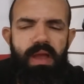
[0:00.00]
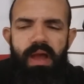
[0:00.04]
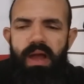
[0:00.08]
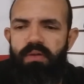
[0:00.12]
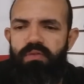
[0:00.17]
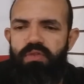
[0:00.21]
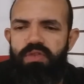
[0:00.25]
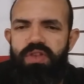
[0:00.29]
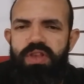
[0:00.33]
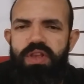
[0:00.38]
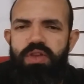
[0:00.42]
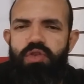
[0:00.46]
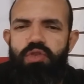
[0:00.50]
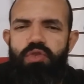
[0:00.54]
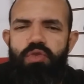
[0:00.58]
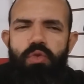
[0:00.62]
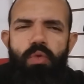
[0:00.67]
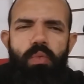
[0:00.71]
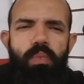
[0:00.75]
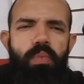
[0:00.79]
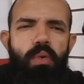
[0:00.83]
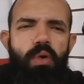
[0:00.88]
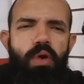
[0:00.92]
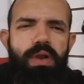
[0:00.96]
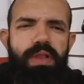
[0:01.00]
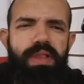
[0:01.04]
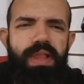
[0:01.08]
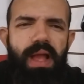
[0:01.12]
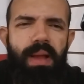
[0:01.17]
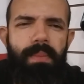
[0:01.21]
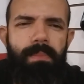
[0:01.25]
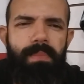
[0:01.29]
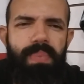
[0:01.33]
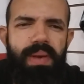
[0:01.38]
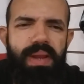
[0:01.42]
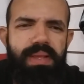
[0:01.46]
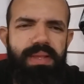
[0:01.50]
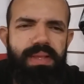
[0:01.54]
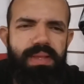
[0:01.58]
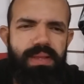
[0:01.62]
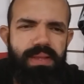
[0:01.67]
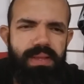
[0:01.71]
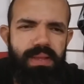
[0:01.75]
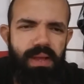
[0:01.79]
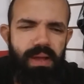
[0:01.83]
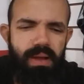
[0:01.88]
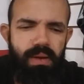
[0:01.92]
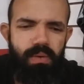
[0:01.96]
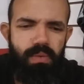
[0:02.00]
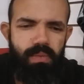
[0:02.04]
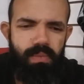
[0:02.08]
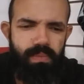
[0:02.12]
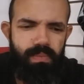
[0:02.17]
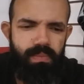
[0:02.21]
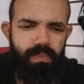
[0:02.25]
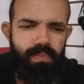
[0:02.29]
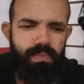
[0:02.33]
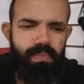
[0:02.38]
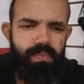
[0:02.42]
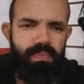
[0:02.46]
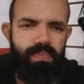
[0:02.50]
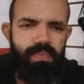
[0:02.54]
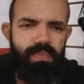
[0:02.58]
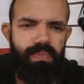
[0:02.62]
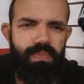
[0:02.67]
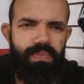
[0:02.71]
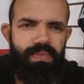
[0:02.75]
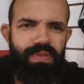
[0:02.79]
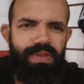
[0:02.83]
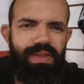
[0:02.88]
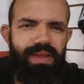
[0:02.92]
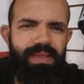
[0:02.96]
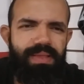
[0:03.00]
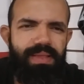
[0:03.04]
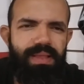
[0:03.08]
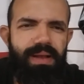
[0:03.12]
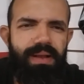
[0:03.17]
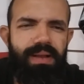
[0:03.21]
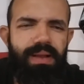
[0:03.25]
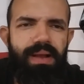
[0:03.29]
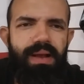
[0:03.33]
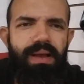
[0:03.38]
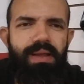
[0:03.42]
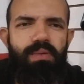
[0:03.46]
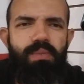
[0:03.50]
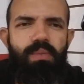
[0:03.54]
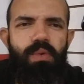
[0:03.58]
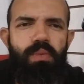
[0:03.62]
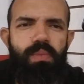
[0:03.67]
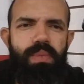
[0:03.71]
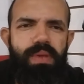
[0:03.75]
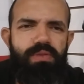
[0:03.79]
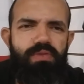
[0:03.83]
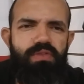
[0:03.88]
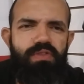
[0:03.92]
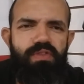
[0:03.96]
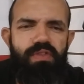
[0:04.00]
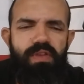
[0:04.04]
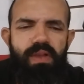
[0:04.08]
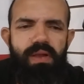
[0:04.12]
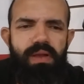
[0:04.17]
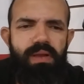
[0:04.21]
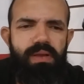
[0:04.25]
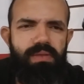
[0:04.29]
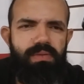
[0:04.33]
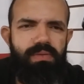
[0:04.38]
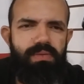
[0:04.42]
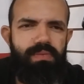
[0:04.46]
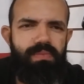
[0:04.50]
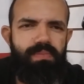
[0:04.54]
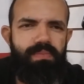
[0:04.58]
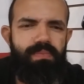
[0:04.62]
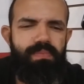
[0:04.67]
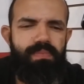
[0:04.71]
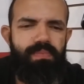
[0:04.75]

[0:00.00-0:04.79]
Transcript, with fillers: a você suportar a pressão e atacar no momento certo.